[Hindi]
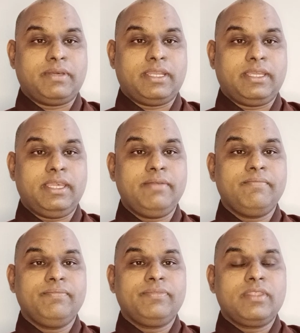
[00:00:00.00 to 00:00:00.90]
करेंगे
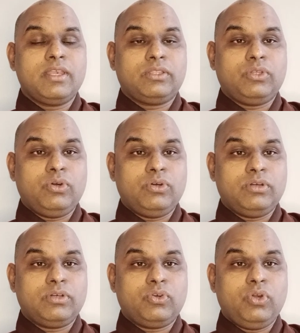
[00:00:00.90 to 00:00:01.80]
तो
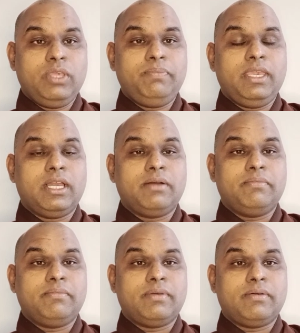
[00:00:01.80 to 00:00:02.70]
कोई भी
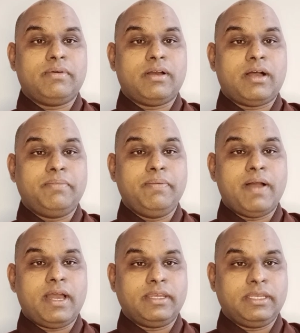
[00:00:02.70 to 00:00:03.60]

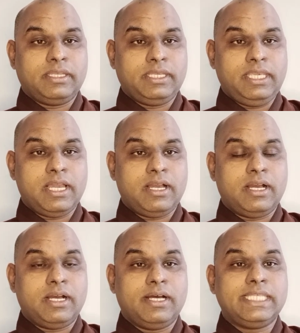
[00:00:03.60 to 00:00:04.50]
अभिमान या
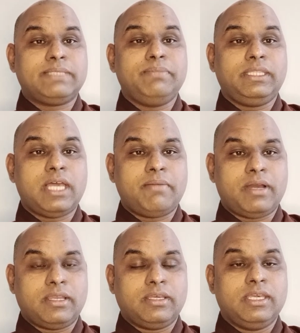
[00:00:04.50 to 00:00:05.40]

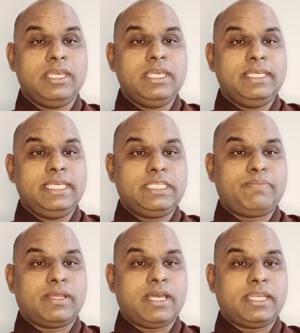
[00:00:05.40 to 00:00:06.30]
अस्मितामान इस
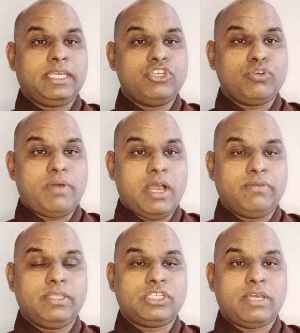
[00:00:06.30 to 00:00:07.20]
प्रकार की जो
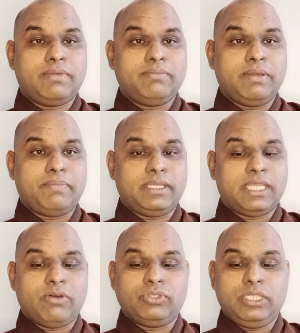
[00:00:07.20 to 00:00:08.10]
भावदशा मन में
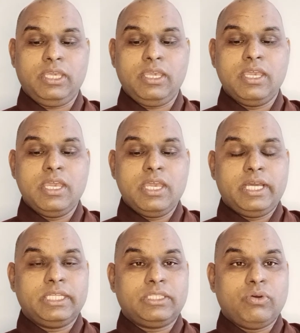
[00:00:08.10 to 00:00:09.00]
पैदा होती है
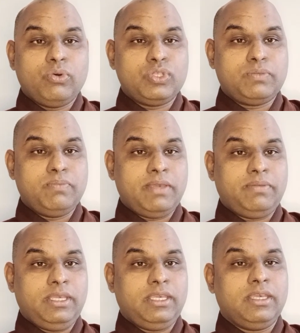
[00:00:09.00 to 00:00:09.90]
तो उसमें
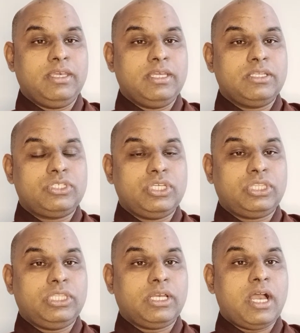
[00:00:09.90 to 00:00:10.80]
भी
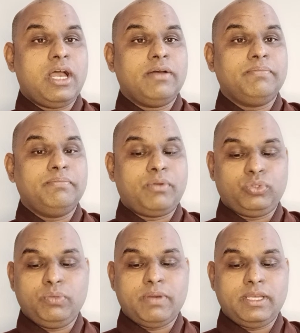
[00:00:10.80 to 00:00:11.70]
चित्त का
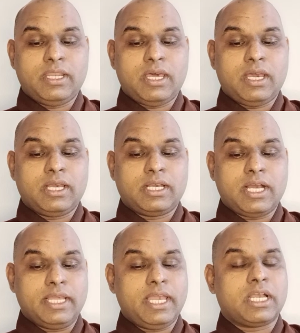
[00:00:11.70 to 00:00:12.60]
मृदु बनना
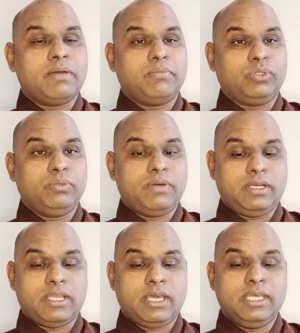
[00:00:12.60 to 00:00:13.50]
काया का मृदु
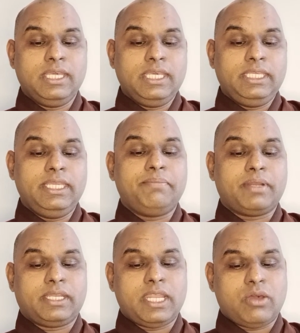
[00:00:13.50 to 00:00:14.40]
बनना ये
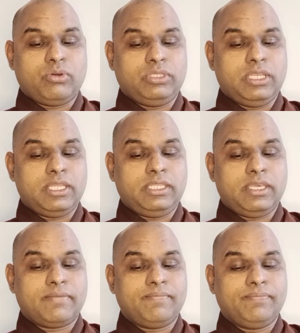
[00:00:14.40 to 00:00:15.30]
प्रक्रिया होती रहती है